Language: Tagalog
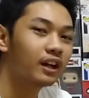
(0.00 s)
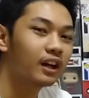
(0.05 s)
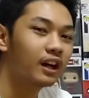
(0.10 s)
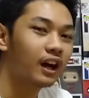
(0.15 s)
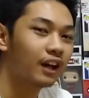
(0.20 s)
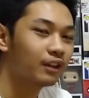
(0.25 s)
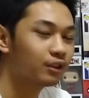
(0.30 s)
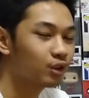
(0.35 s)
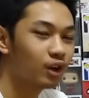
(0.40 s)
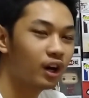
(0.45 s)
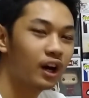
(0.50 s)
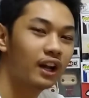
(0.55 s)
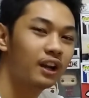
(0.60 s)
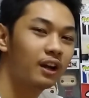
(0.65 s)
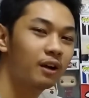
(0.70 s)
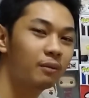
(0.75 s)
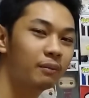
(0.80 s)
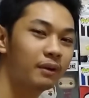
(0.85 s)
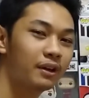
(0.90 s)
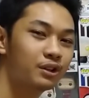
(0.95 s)
Kaso nga
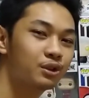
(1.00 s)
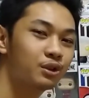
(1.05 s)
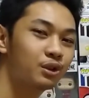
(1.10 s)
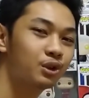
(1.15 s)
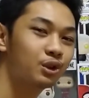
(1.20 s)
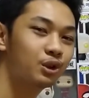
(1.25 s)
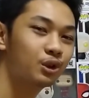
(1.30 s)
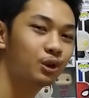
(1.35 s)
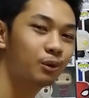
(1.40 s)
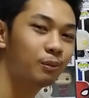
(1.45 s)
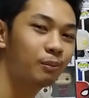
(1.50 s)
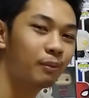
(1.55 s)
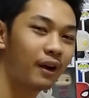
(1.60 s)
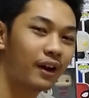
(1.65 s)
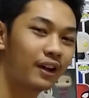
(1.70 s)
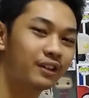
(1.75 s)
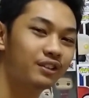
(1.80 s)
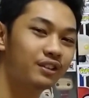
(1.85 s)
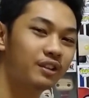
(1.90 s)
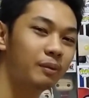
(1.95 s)
lang medyo
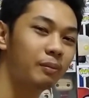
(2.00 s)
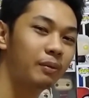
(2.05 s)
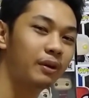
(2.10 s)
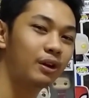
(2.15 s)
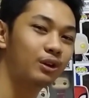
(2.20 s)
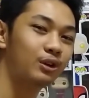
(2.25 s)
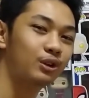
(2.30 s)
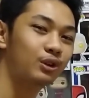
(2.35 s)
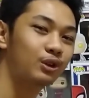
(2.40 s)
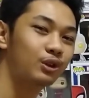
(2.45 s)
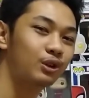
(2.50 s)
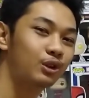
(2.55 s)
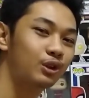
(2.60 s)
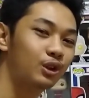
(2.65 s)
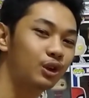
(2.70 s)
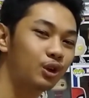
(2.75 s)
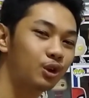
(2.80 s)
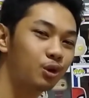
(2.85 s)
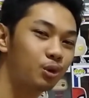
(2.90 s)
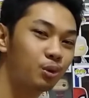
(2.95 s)
pricey pero
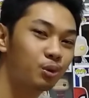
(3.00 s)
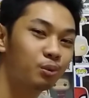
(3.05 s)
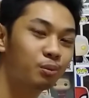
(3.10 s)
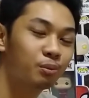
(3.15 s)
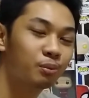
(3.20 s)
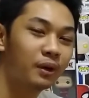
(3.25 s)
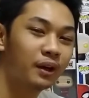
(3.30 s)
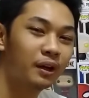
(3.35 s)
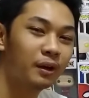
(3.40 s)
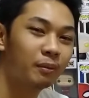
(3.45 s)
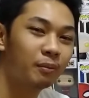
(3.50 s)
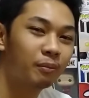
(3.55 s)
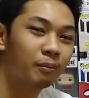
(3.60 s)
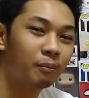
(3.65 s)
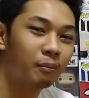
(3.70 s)
kung may